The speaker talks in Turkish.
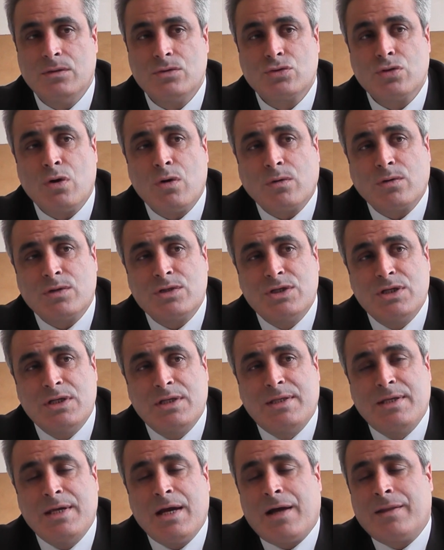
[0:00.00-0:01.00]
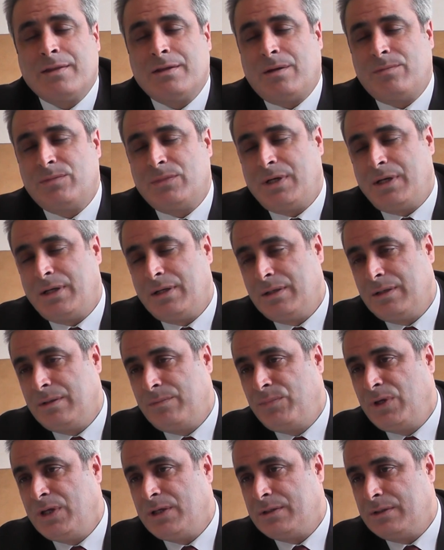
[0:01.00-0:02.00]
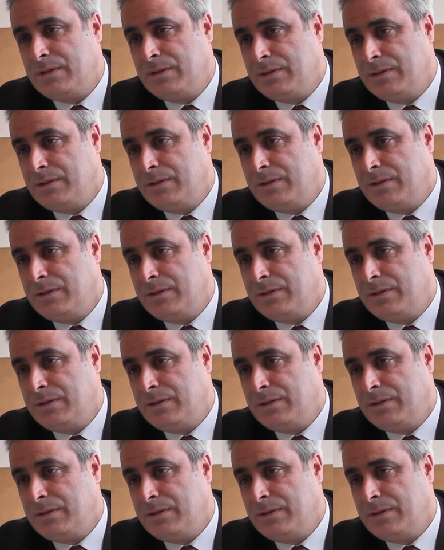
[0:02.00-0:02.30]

çok ciddi anlamda e, bir e,